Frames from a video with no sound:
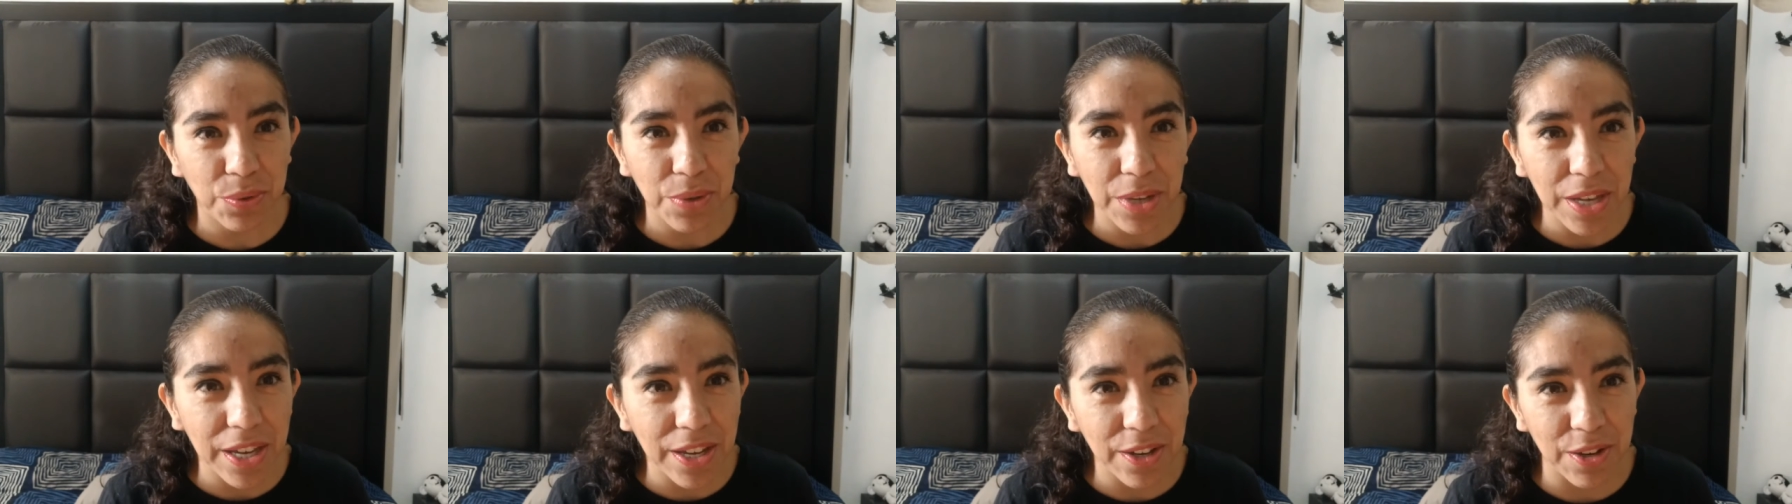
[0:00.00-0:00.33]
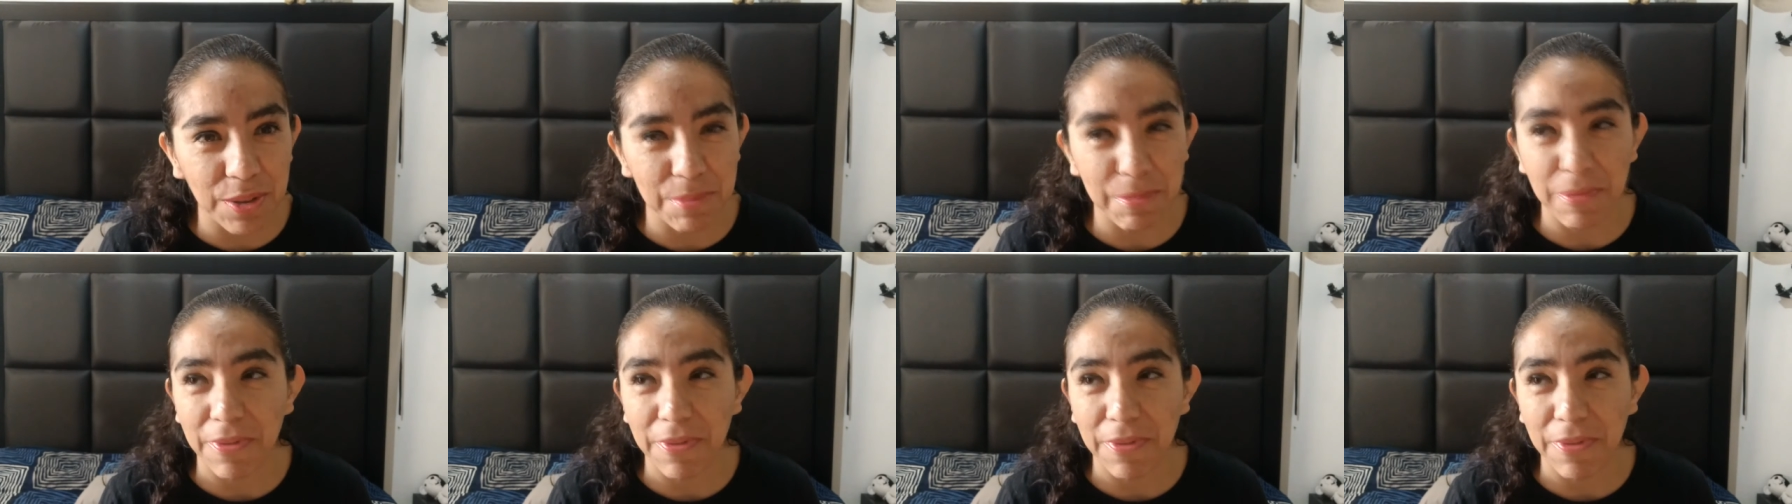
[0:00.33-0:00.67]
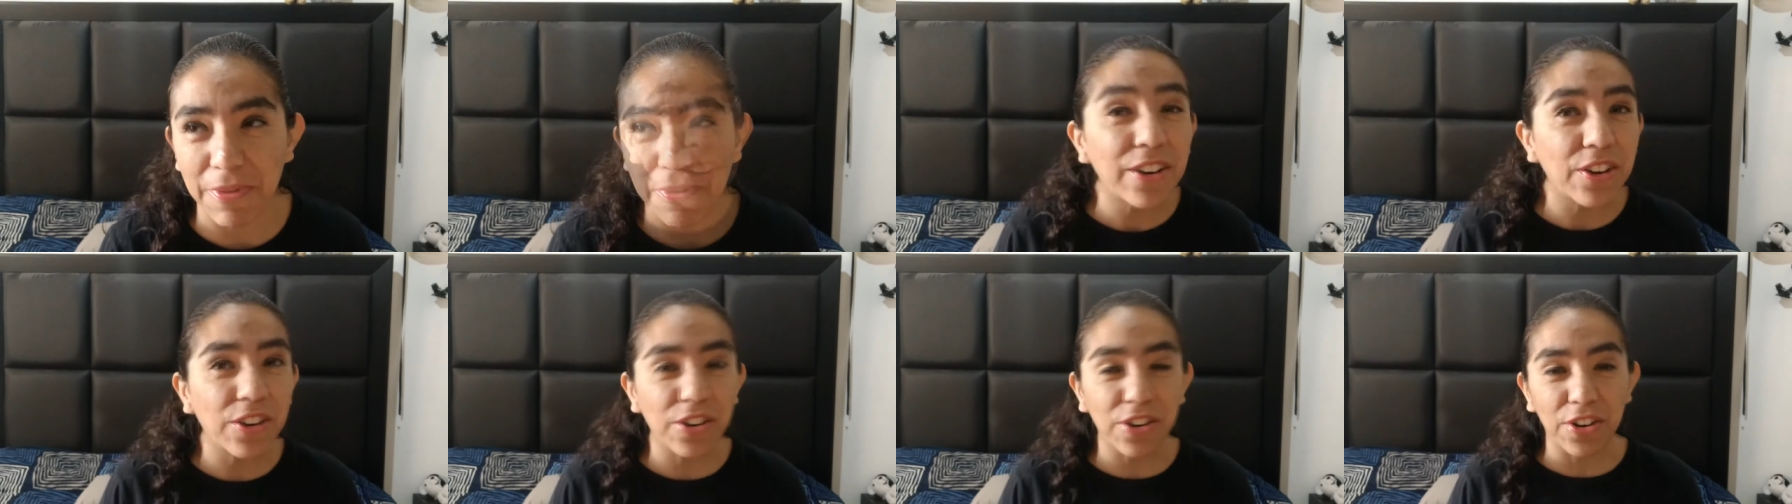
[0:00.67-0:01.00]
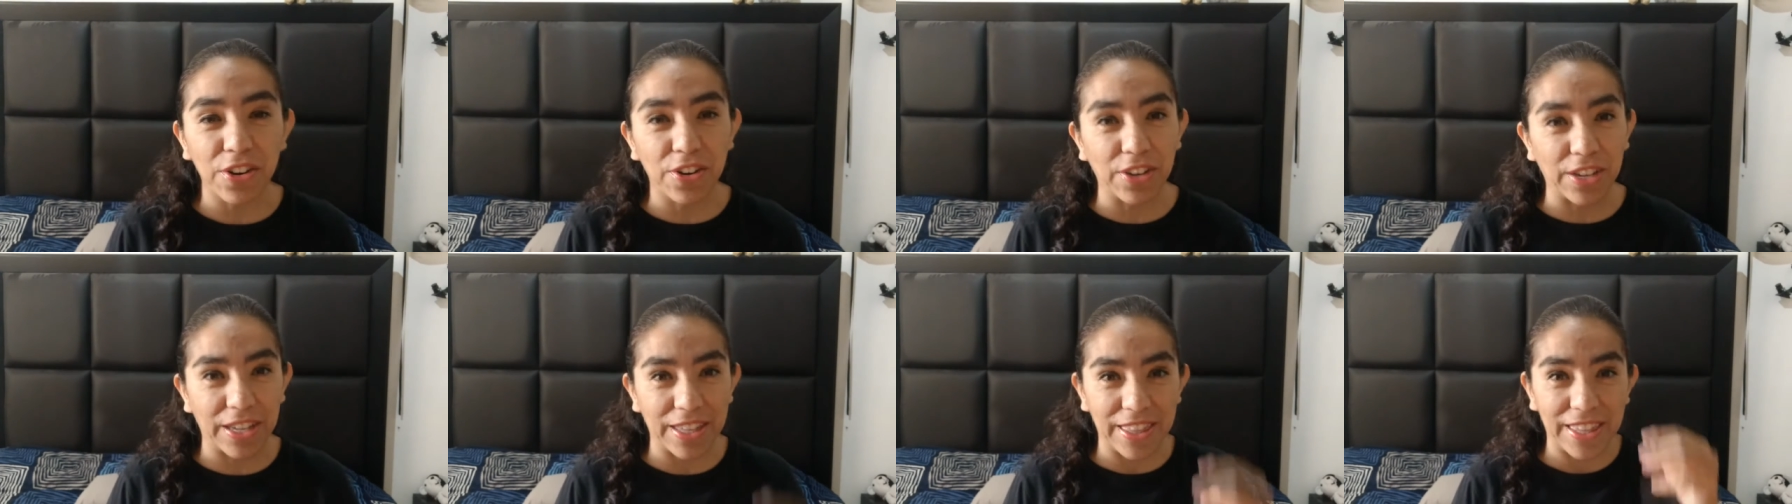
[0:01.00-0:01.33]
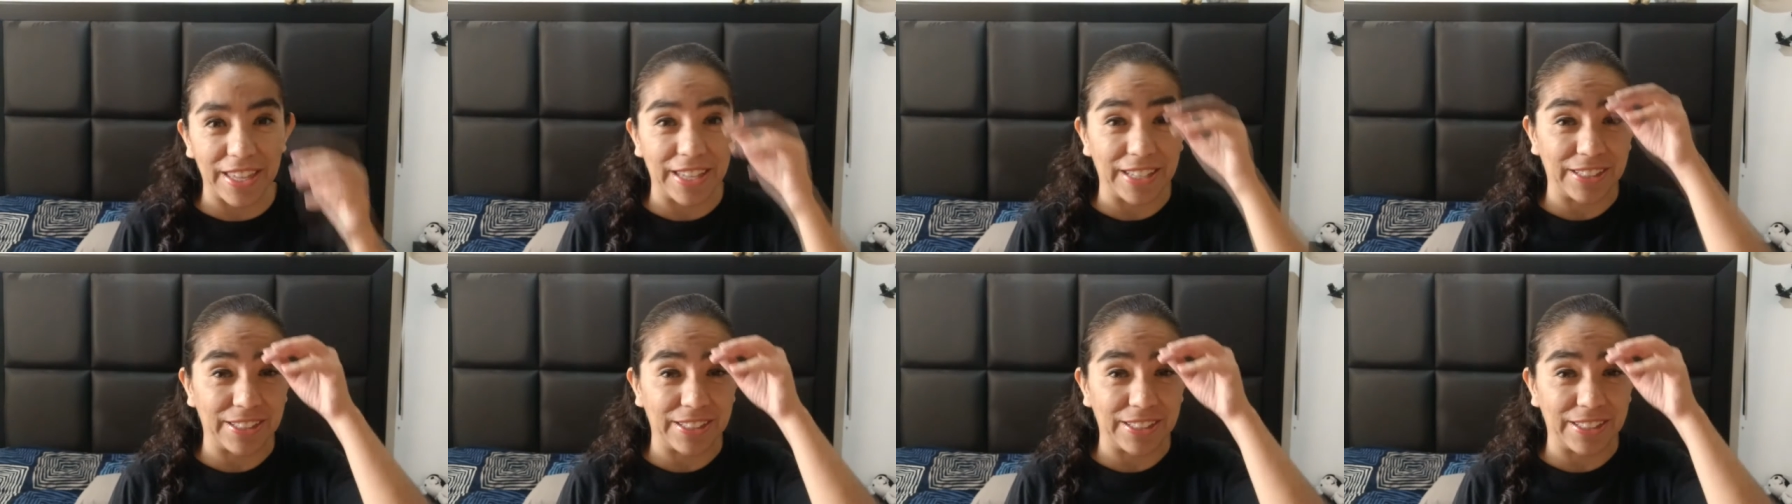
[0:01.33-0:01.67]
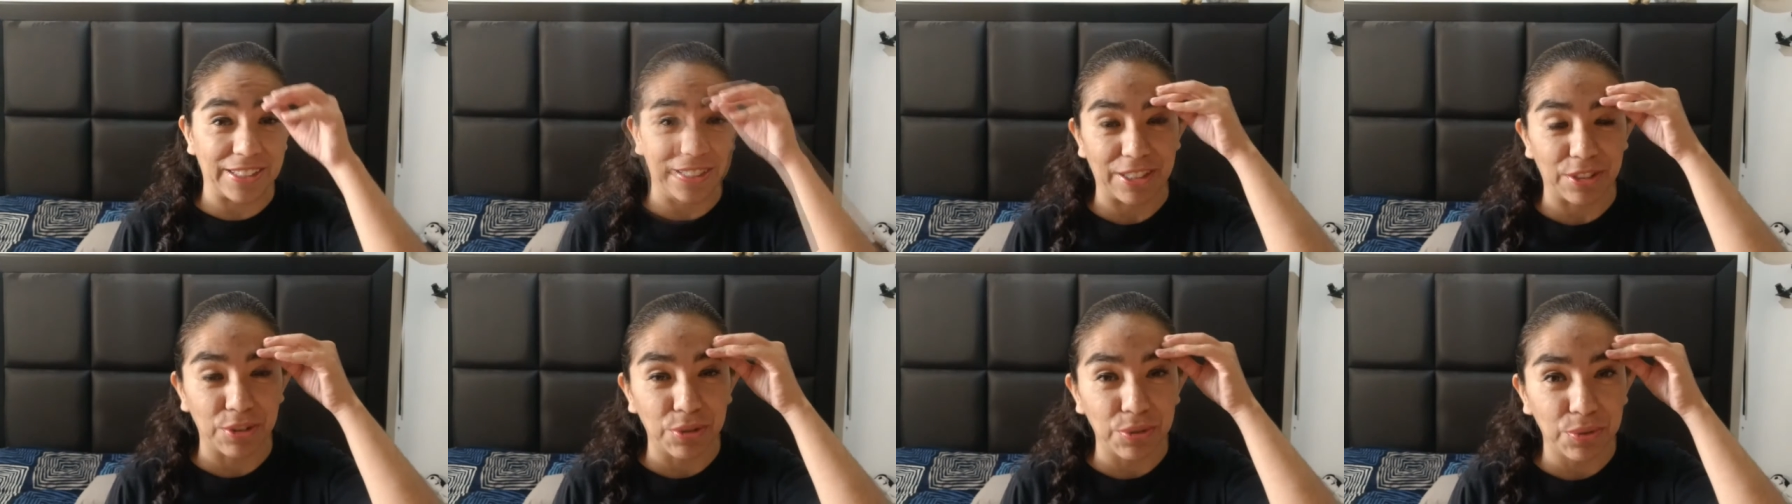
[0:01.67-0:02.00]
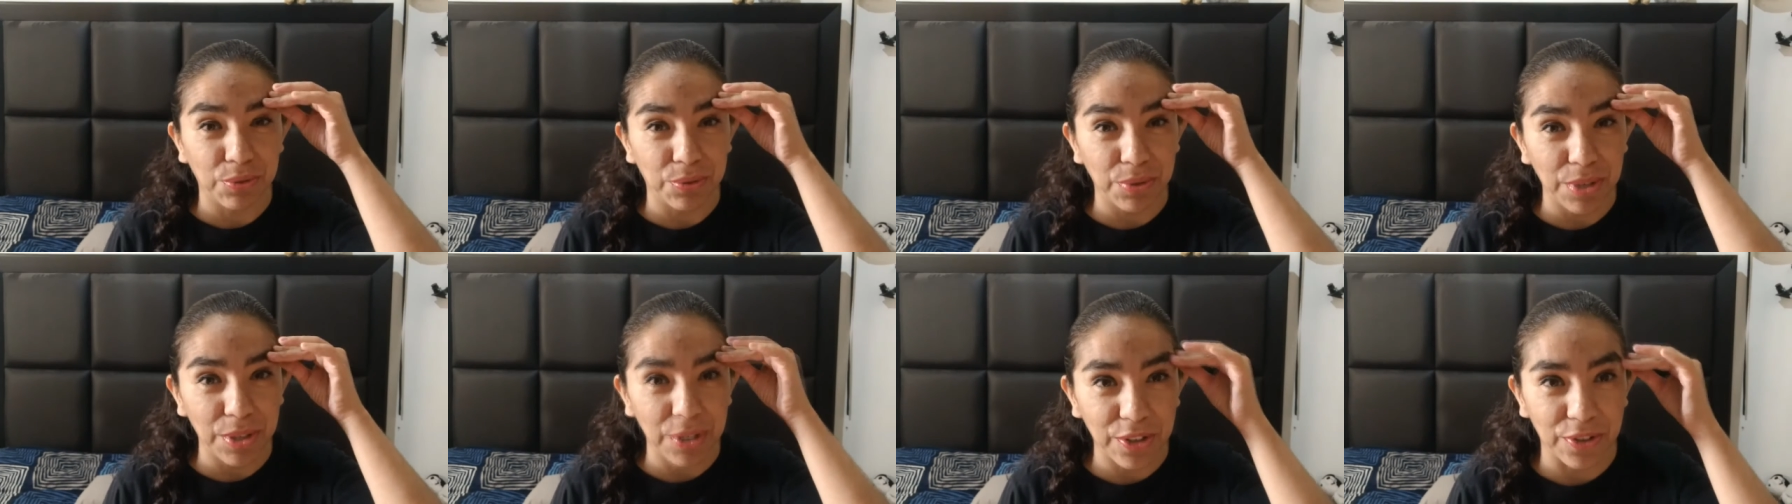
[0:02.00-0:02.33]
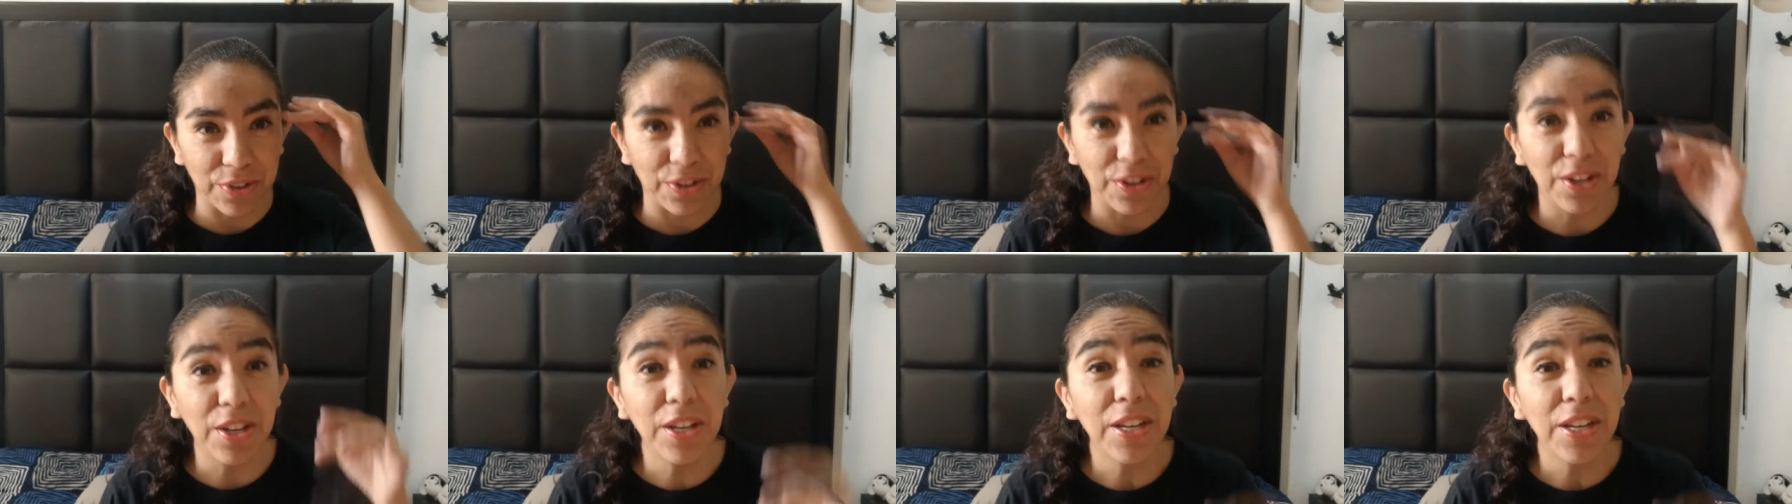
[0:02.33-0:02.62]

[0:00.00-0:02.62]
hijo y me vale gorro lo que digas, o sea, es tu hijo.